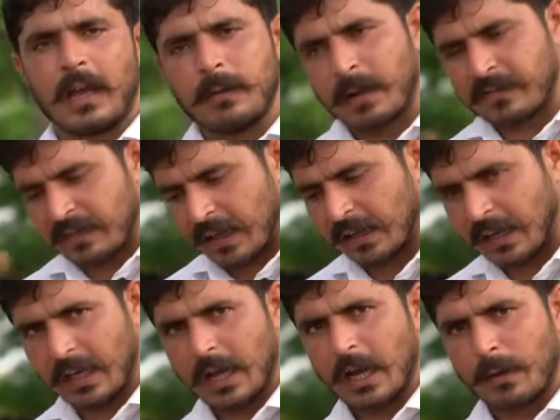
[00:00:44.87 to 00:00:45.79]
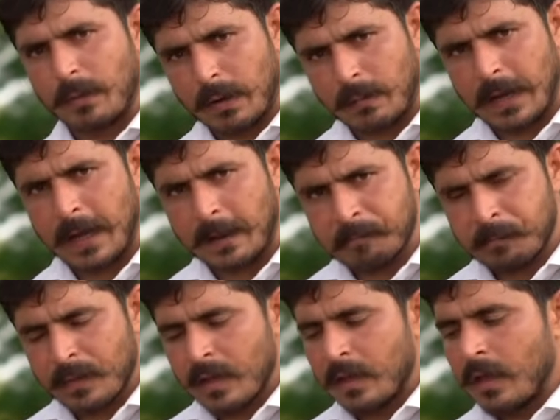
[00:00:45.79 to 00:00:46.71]
एनिमल सेल के लिए अवेलेबल है
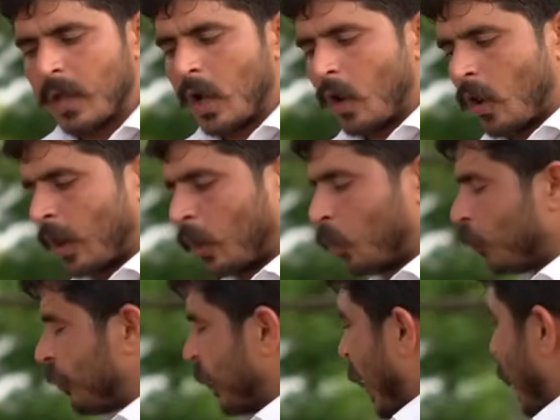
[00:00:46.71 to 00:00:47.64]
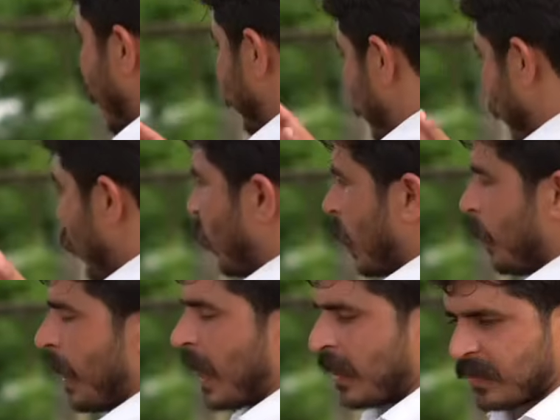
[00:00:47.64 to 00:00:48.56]
और कुछ गाय सेल होकर
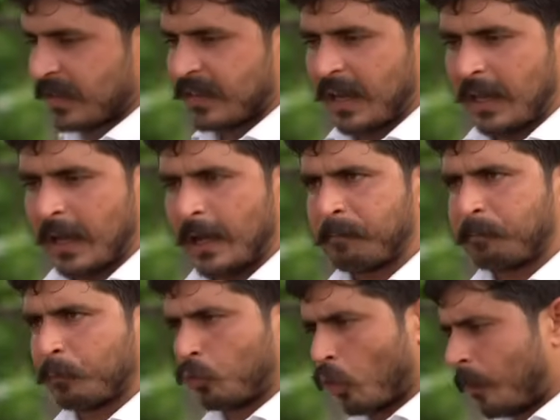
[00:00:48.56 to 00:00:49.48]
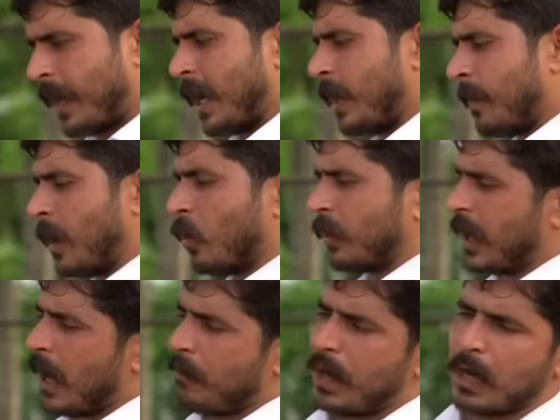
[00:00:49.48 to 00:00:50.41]
महाराष्ट्र जा रही है जो भी एनिमल
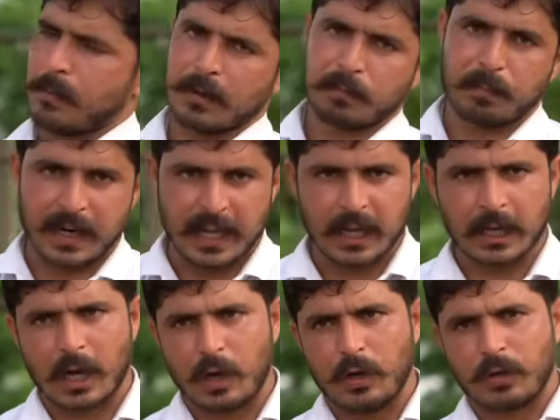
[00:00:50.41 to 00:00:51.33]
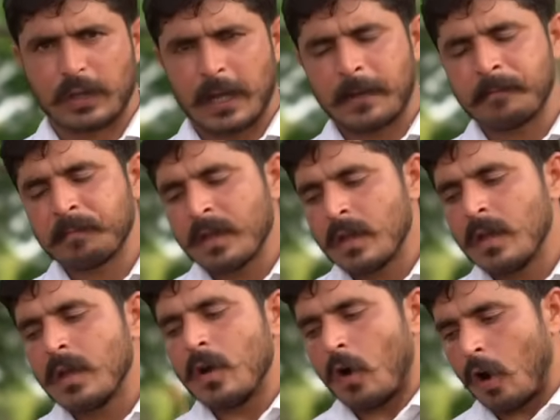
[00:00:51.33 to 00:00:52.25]
होता है हमारे पास ब्रीडिंग का ही होता है
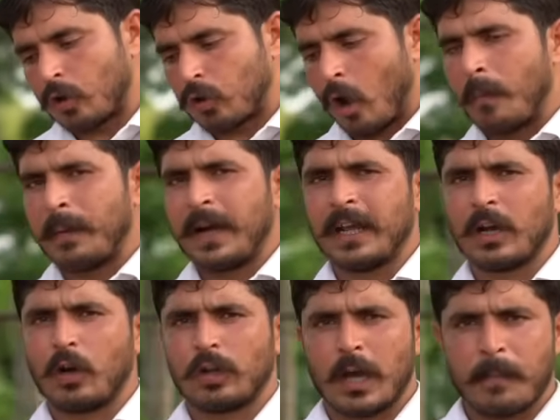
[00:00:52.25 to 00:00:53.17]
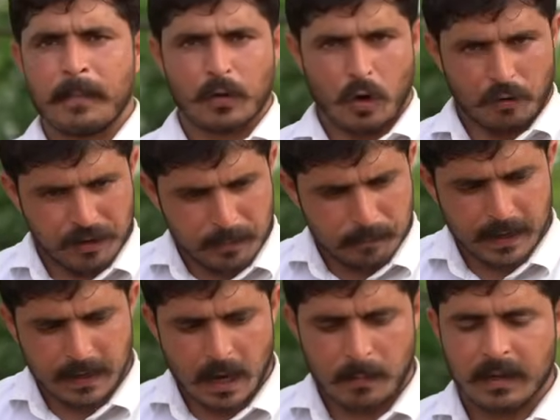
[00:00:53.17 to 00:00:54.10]
और टॉप ब्रीडिंग का होता है हम क्रॉसिंग पे
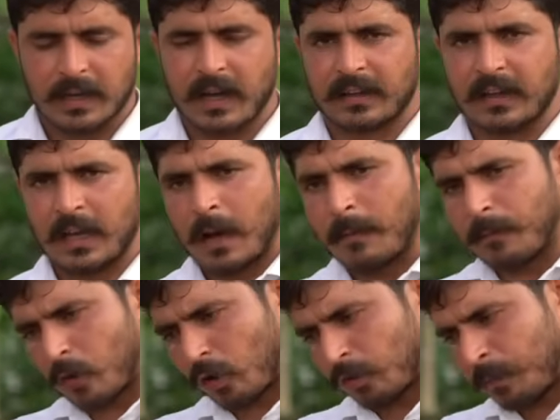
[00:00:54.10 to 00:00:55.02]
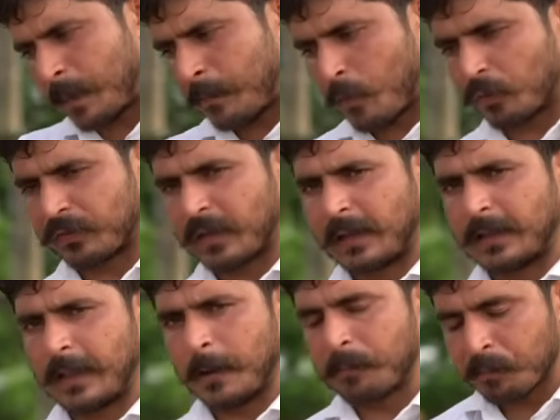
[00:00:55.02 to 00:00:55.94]
काम नहीं करते ना हम क्रॉसिंग पे फोकस
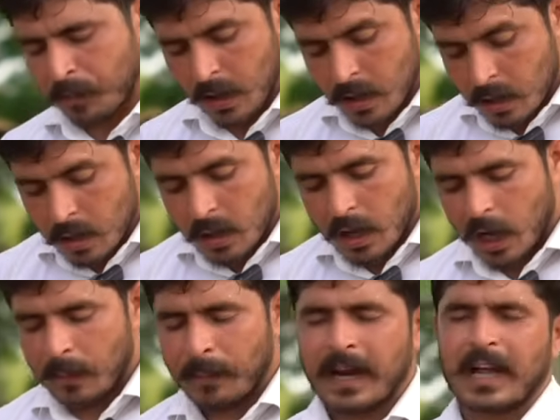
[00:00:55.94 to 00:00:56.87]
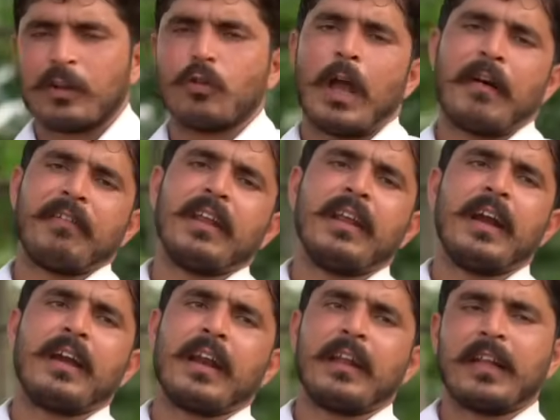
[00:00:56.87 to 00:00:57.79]
करते हैं हमारा जो एवरेज
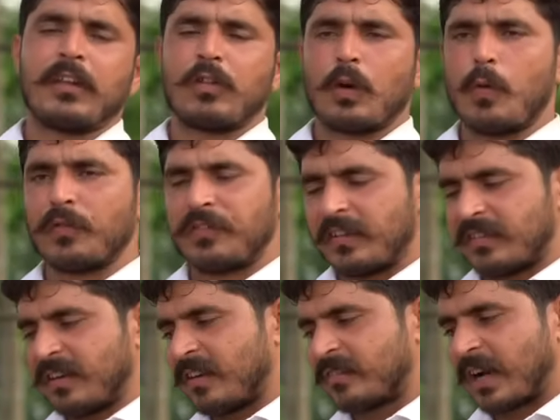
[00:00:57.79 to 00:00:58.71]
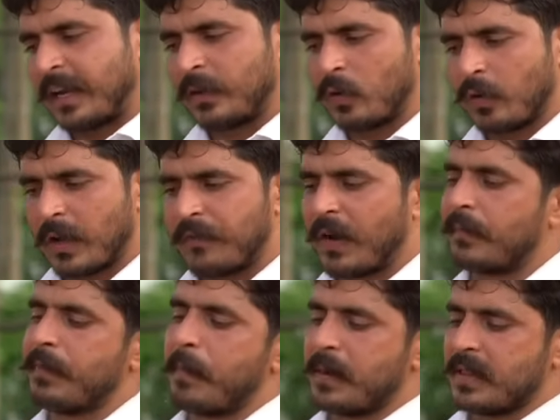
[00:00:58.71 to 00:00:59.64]
रेट रहता है सर वो सिक्सटी से स्टार्टिंग होके वन
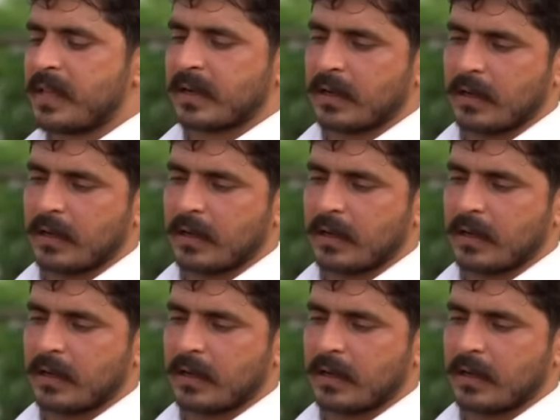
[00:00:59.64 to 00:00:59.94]
फिफ्टी तक